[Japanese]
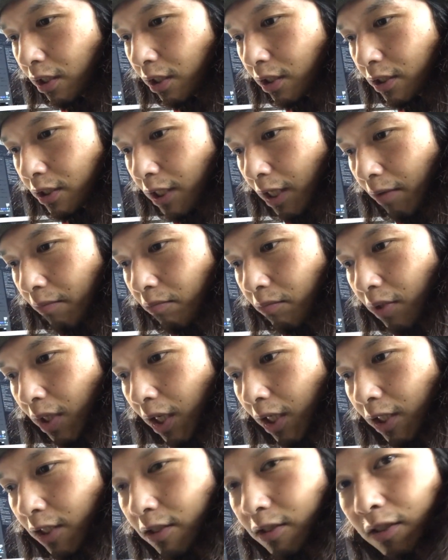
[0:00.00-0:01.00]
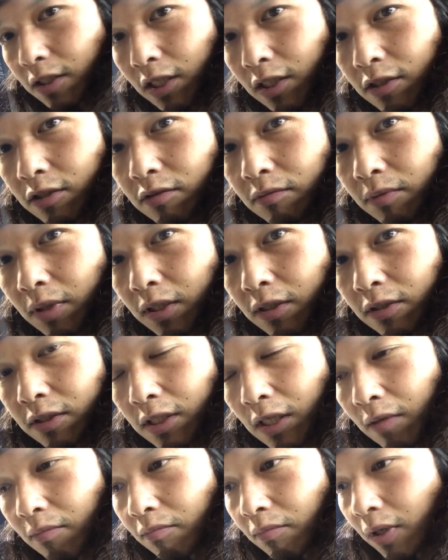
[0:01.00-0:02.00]
サンバーですね。
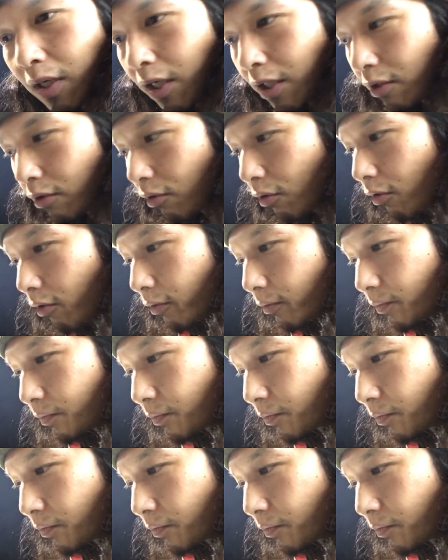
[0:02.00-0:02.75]
スバルサンバーの